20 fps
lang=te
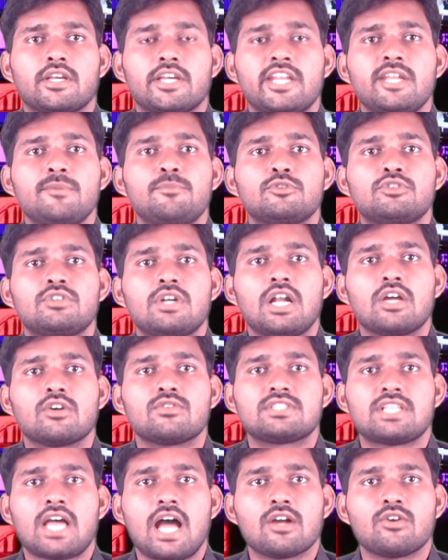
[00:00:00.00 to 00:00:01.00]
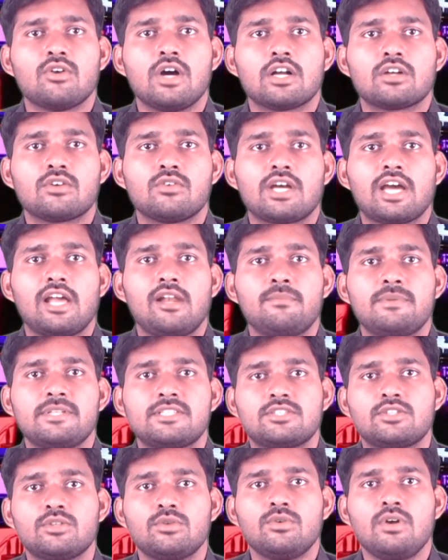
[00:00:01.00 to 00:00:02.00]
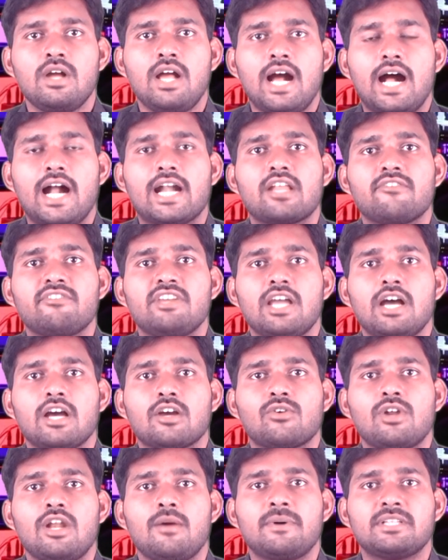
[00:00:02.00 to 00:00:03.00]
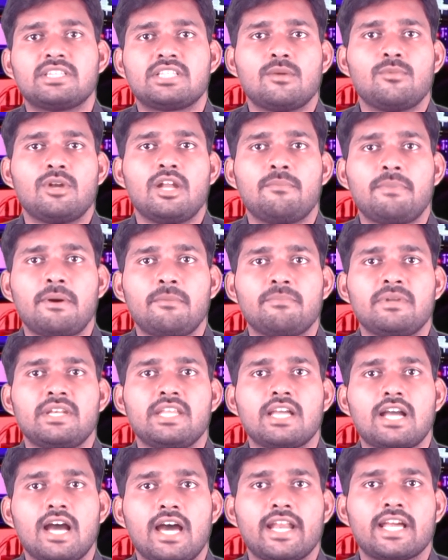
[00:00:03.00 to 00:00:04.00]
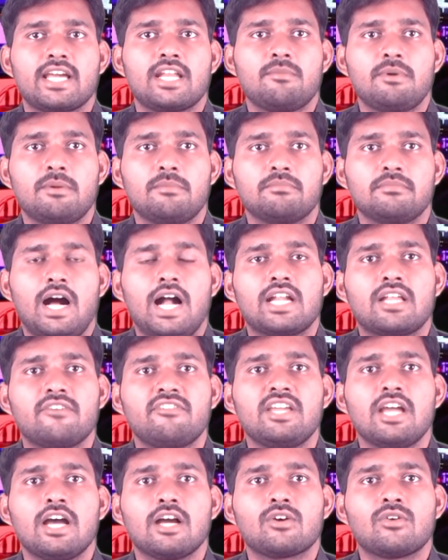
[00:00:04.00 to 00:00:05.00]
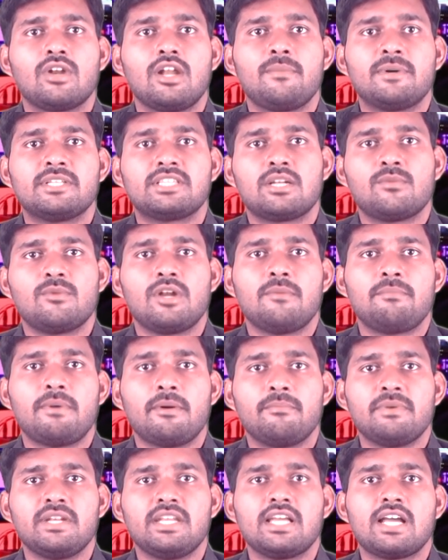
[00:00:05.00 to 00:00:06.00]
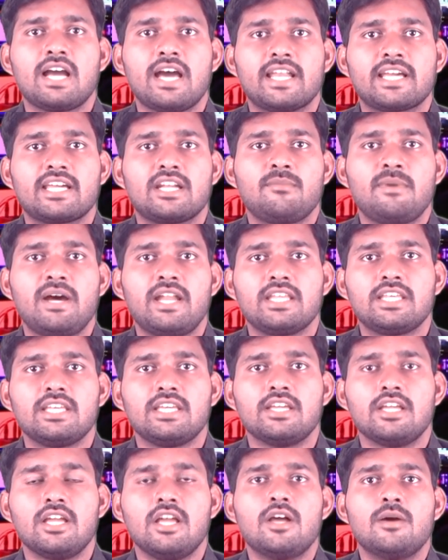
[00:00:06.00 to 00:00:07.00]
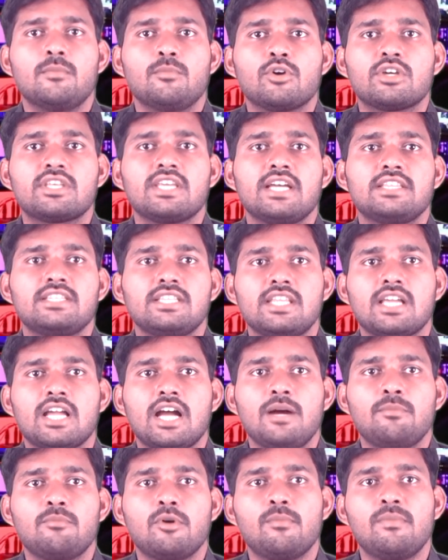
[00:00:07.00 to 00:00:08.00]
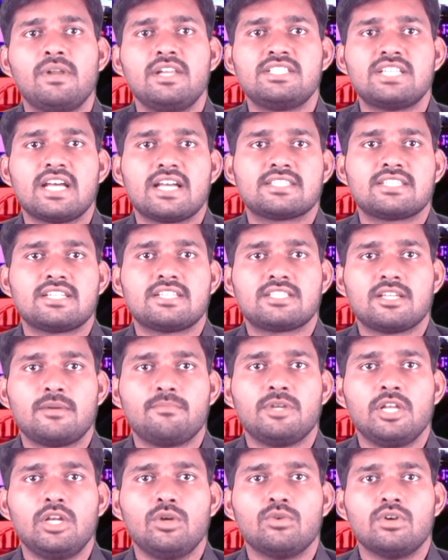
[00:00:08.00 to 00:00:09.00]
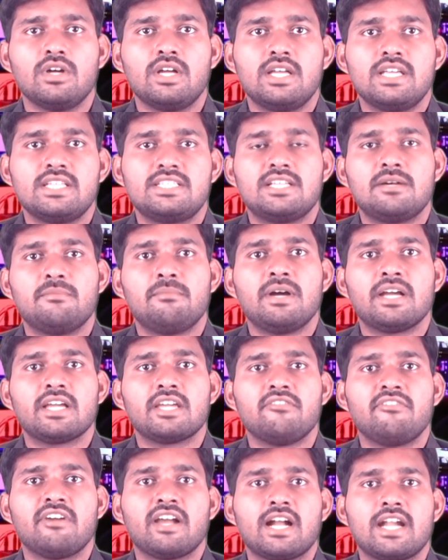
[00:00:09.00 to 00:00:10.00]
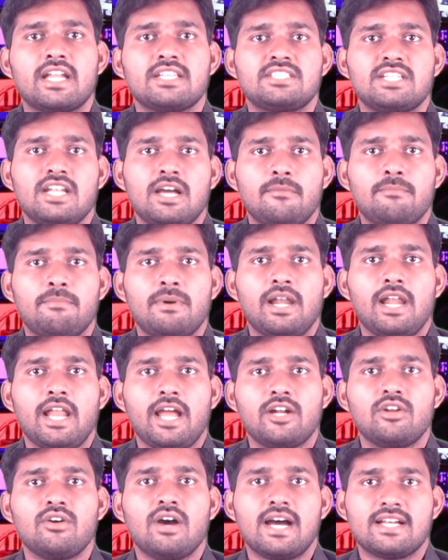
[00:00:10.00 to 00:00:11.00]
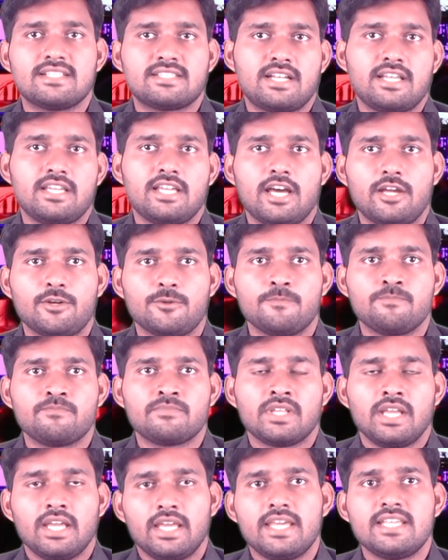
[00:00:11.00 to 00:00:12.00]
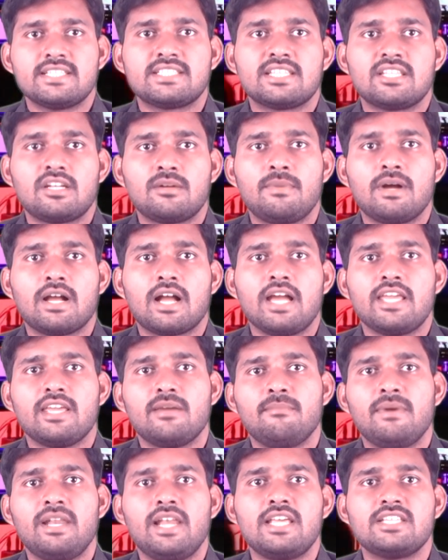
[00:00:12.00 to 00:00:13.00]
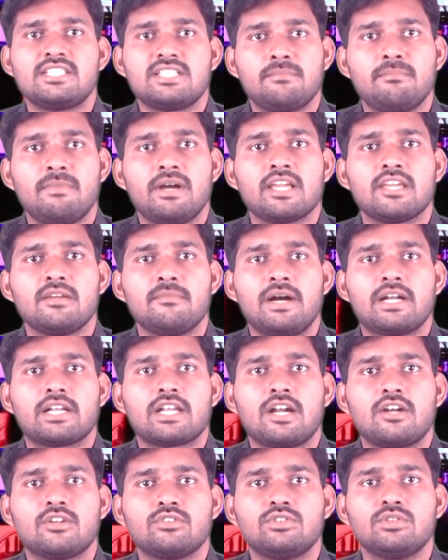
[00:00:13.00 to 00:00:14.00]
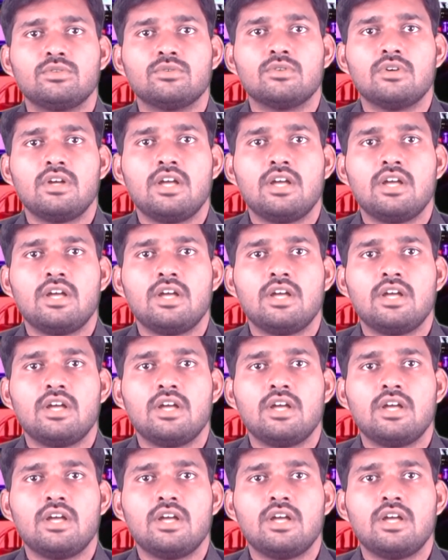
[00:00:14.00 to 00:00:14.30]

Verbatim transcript: గిరిపుత్రులకు సాగు హక్కు కల్పిస్తూ అటవీ హక్కుల పత్రముల పంపిణీ కార్యక్రమం అటవీ హక్కుల పత్రముల పంపిణీ కార్యక్రమానికి ముఖ్య అతిథిగా బొబ్బిలి శాసనసభ్యులు శంభంగి వెంకటచిన అప్పలనాయుడు హాజరయ్యారు ఈ సందర్భంగా ఎమ్మెల్యే శంభంగి మాట్లాడుతూ